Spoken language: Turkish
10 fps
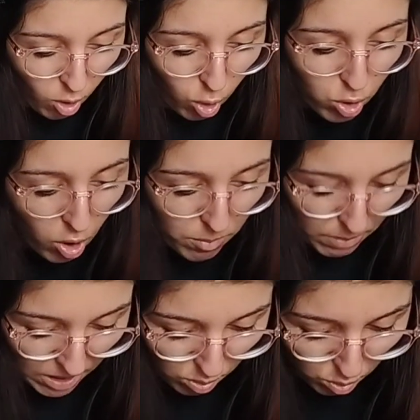O
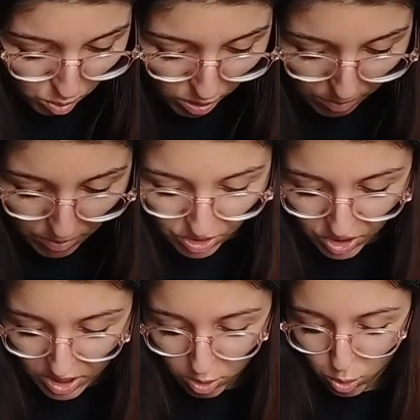kombine uygun
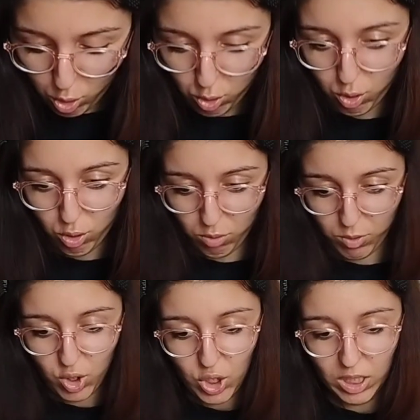olabileceğini
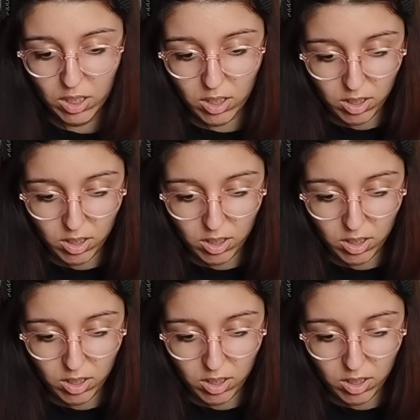düşündüğüm için